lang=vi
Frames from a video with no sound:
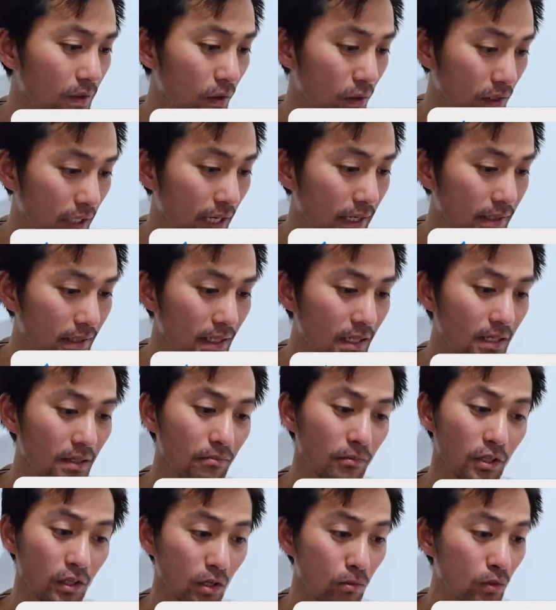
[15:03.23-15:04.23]
Ok,
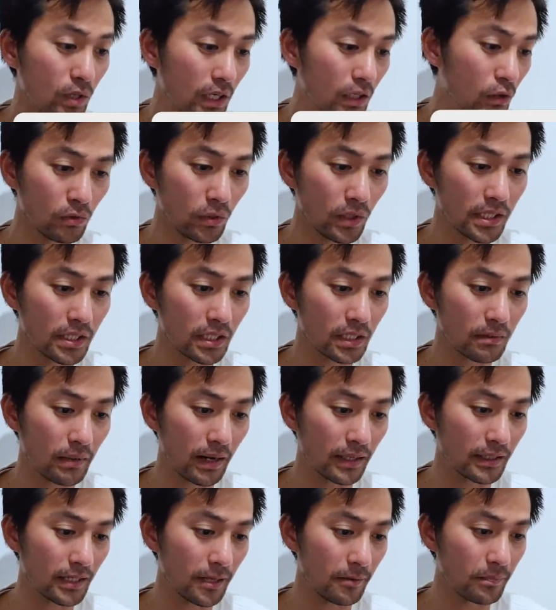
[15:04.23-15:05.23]
bây giờ có một cái lưu ý cho các
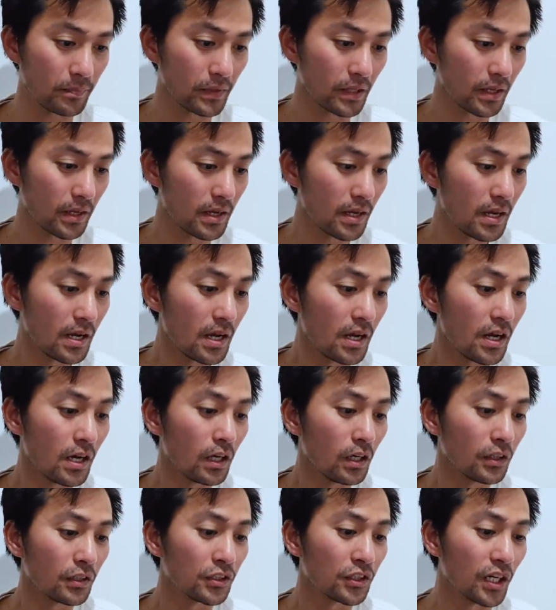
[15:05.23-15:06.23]
bạn nha.
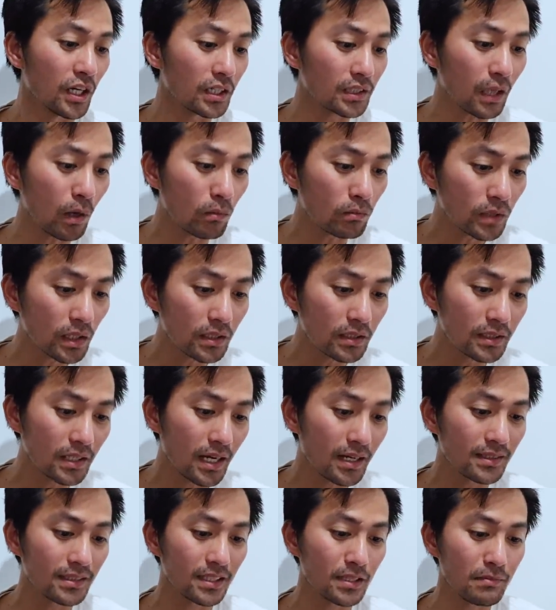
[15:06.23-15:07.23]
Những thông tin
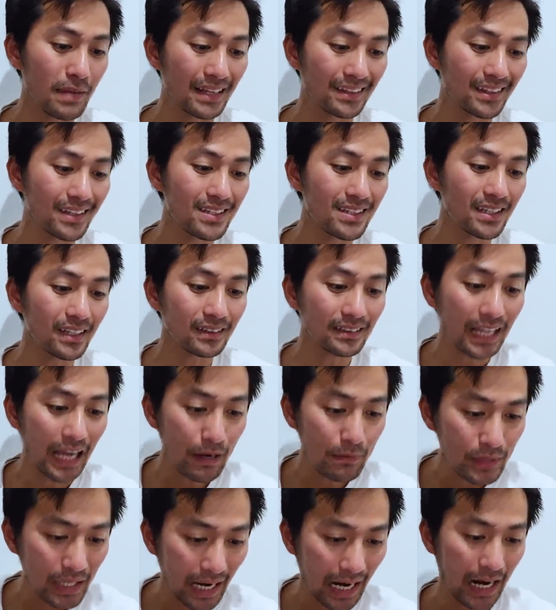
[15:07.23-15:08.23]
trên chỉ mang tính chất
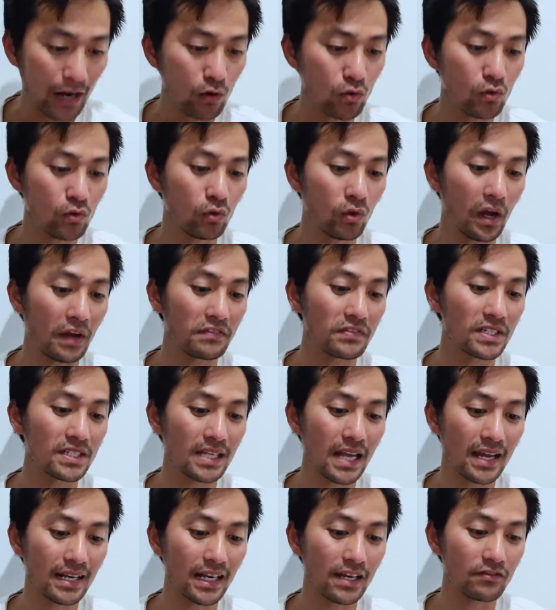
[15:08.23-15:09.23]
tham khảo, loại
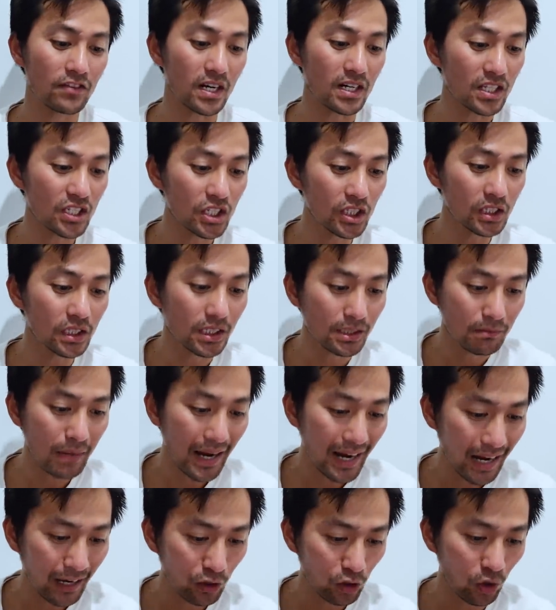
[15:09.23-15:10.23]
visa này vẫn chưa được
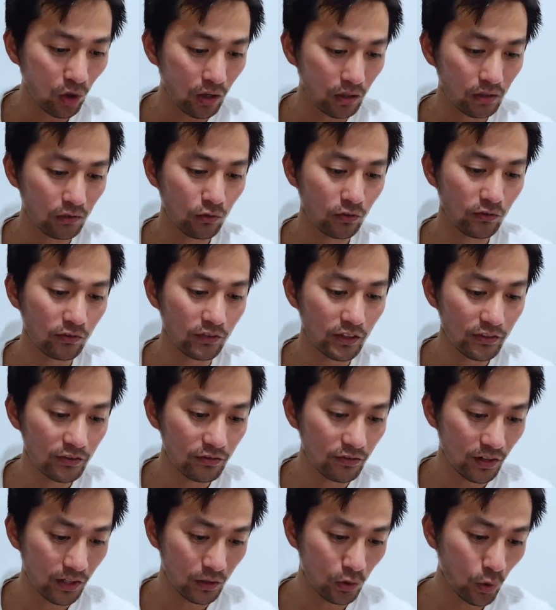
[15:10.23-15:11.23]
ban hành luật.
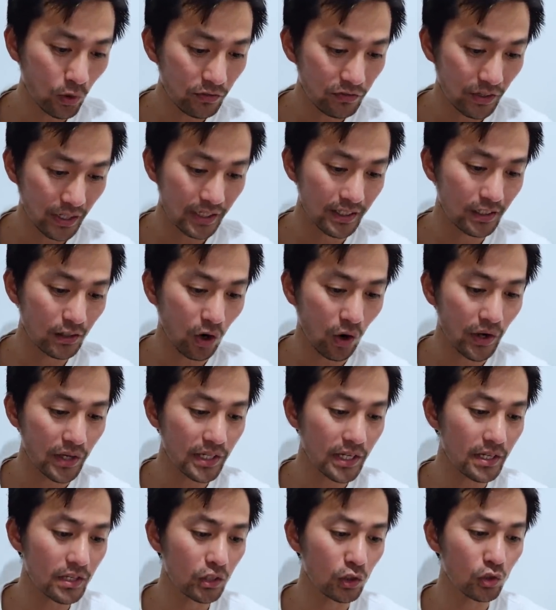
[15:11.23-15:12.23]
Quý vị nên hỏi ý
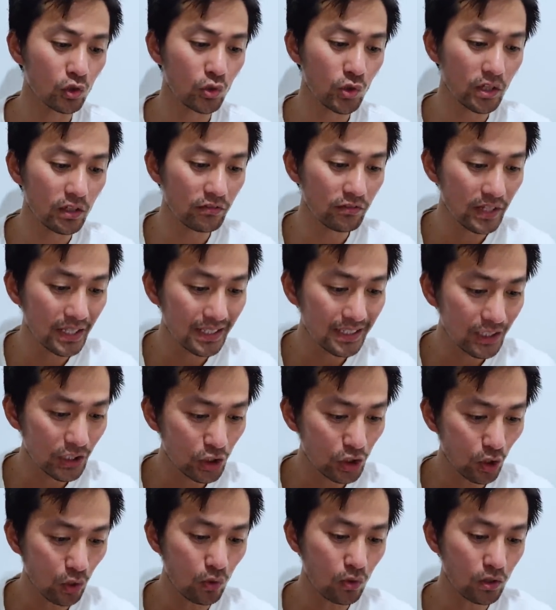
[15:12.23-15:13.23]
kiến những chuyên viên di
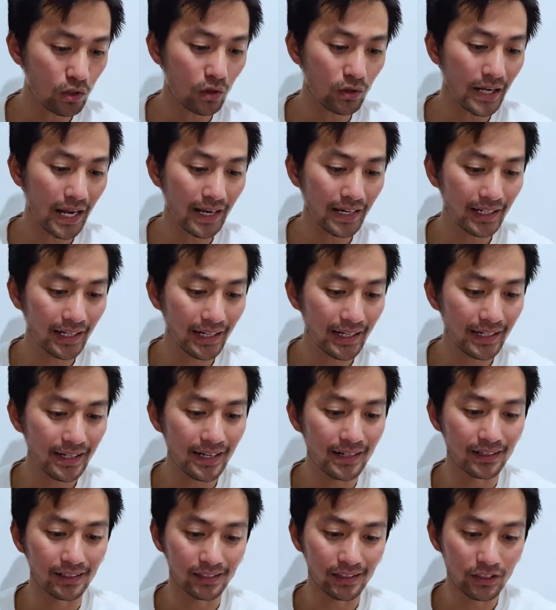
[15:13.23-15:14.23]
trú có đăng ký
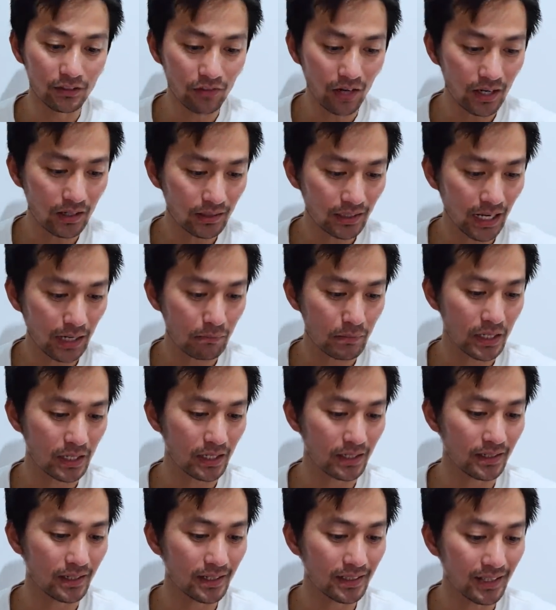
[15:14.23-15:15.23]
để được tư vấn, đặc biệt
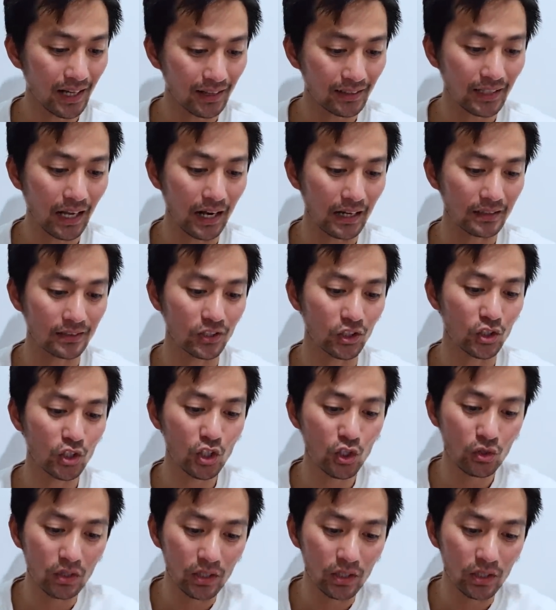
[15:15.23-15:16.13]
là nên cẩn thận những chiêu